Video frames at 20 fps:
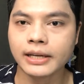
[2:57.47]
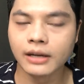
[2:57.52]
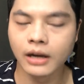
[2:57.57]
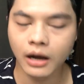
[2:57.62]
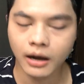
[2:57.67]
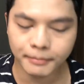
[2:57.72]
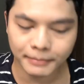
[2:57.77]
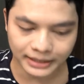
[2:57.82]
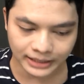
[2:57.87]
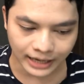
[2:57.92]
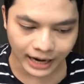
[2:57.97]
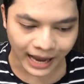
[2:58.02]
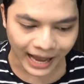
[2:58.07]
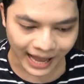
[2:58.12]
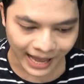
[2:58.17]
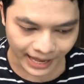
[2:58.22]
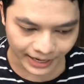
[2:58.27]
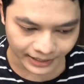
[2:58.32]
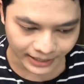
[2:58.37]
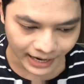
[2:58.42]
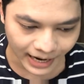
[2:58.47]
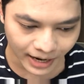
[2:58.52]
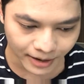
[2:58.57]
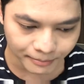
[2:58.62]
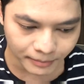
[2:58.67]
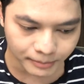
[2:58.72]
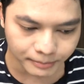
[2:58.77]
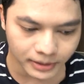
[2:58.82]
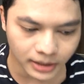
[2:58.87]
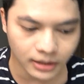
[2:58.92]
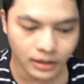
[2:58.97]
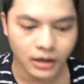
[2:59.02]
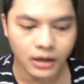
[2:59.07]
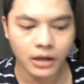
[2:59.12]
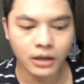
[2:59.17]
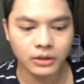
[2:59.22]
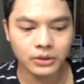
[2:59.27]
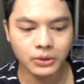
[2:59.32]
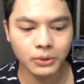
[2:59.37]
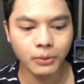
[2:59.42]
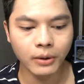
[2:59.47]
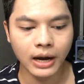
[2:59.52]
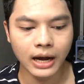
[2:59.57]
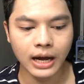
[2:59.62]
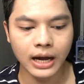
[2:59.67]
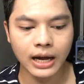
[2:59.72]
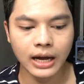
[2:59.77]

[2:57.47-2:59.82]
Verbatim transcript: เอ่อมันก็อ่านได้ มันเหมือนตัว